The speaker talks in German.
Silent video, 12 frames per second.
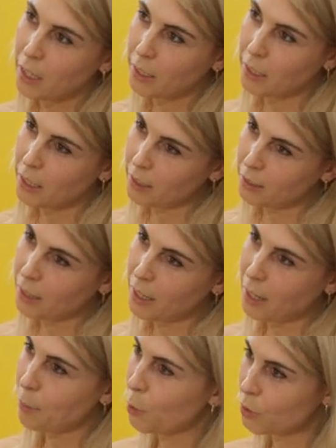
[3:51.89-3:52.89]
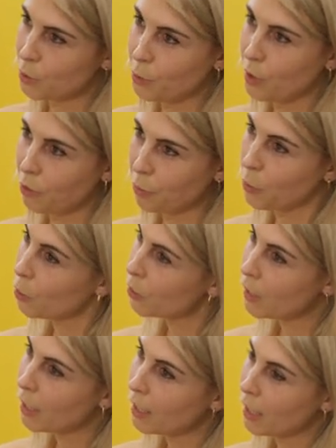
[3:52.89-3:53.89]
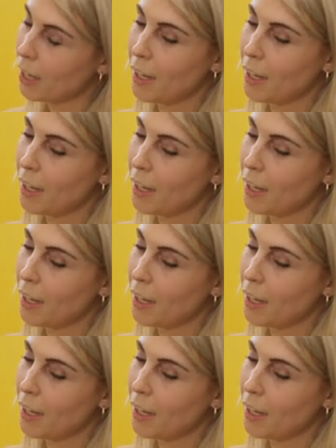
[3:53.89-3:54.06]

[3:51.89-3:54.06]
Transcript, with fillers: hier an der Hamburg School of Music.